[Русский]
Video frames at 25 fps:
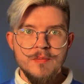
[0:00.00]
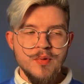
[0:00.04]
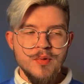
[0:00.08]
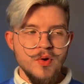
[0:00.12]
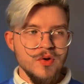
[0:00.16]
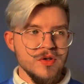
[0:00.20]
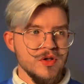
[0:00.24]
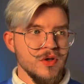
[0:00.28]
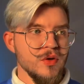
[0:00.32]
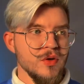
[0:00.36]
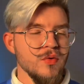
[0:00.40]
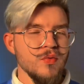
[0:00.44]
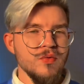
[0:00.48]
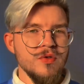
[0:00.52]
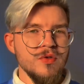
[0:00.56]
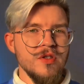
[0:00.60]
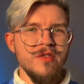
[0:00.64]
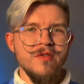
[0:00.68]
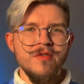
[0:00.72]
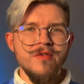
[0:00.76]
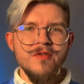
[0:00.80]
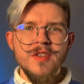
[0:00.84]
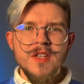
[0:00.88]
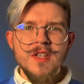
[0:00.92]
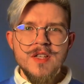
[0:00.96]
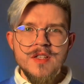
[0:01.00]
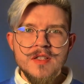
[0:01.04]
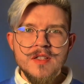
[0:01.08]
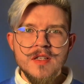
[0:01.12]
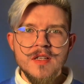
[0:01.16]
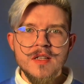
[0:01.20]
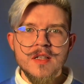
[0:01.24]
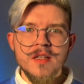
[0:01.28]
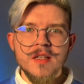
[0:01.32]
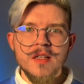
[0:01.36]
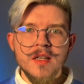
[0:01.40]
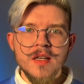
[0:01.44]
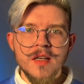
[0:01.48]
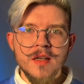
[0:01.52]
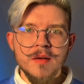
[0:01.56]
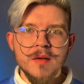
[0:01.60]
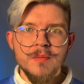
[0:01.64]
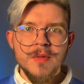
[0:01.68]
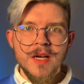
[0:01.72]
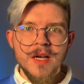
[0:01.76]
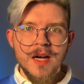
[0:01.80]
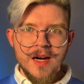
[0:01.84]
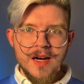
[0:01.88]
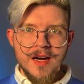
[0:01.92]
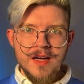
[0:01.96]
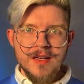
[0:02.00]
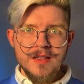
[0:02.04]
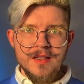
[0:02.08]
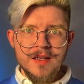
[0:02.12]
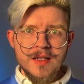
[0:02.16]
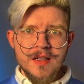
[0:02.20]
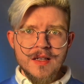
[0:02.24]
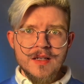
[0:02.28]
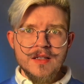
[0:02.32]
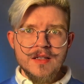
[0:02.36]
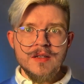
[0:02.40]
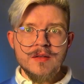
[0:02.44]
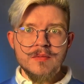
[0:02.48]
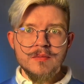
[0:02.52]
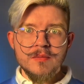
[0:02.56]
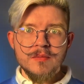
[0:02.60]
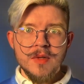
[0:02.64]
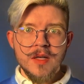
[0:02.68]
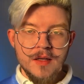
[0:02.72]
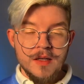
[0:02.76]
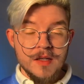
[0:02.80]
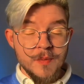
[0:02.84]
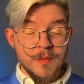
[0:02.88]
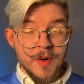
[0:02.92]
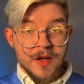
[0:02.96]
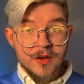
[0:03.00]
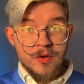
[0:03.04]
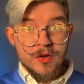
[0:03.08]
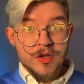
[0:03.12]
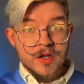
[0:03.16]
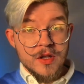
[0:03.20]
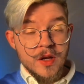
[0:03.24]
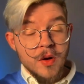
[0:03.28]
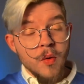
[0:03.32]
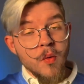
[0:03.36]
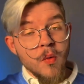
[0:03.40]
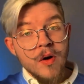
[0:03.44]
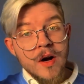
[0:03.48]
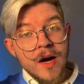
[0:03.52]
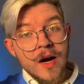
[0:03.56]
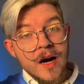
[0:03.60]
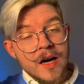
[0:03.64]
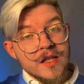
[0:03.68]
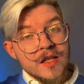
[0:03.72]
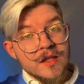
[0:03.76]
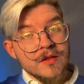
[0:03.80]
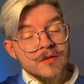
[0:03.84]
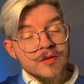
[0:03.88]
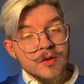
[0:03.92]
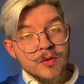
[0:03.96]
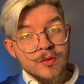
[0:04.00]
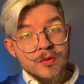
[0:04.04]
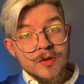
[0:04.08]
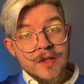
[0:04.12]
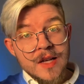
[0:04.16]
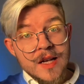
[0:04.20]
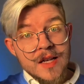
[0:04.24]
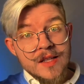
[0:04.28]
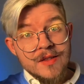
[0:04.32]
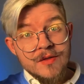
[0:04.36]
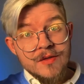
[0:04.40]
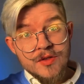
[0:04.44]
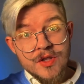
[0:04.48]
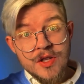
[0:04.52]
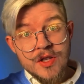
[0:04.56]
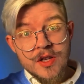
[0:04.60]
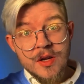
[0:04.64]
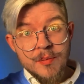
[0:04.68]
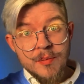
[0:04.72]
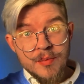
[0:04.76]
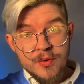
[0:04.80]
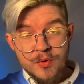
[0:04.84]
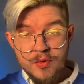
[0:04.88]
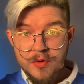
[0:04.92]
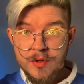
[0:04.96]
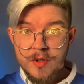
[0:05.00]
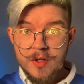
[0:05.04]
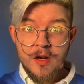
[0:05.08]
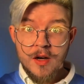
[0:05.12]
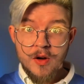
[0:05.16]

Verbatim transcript: и просто удивительный механизм, расположенный у каждого у нас в черепной